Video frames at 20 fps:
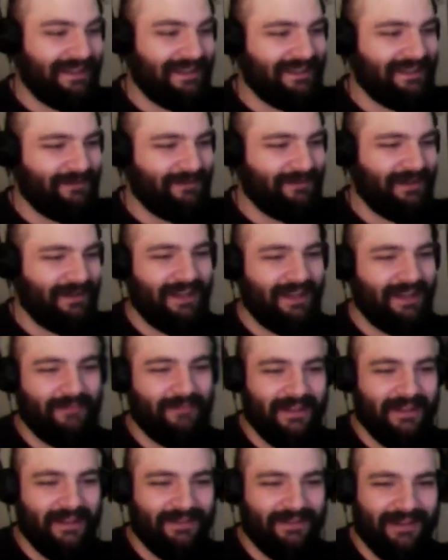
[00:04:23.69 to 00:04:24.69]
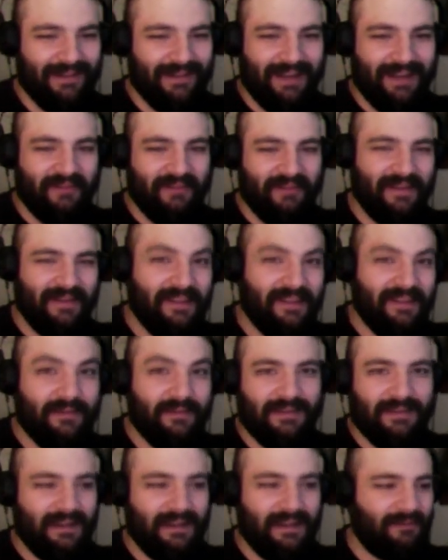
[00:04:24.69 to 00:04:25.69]
Veo que el manto ha aprendido a
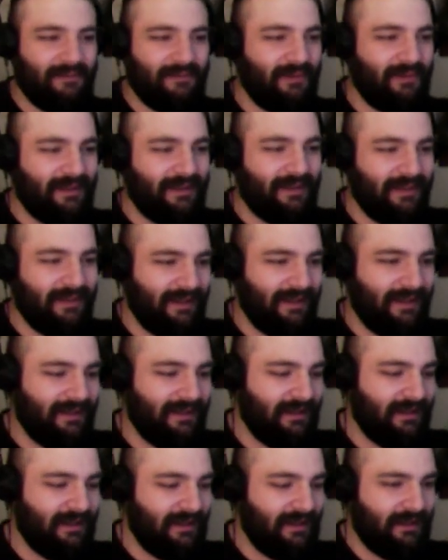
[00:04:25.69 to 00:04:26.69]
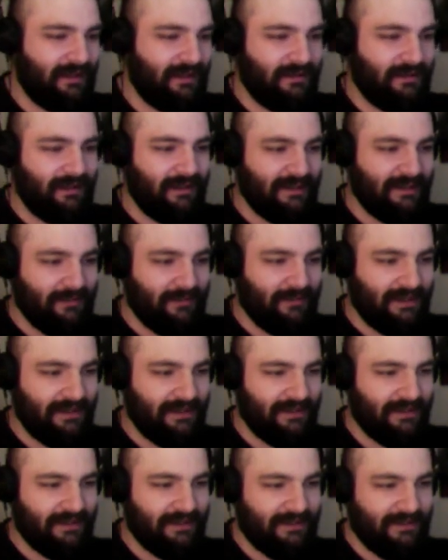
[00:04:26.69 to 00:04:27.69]
usar el poder de, de las
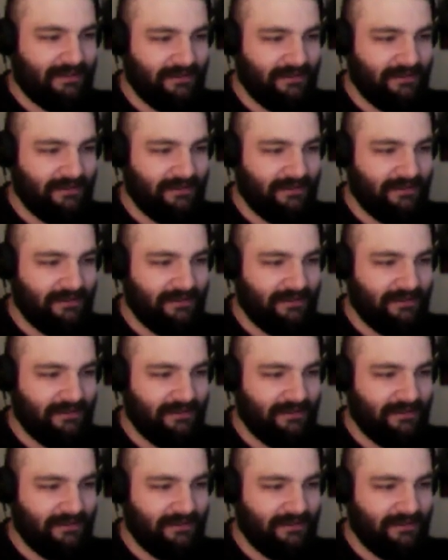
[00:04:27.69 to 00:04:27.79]
hematites.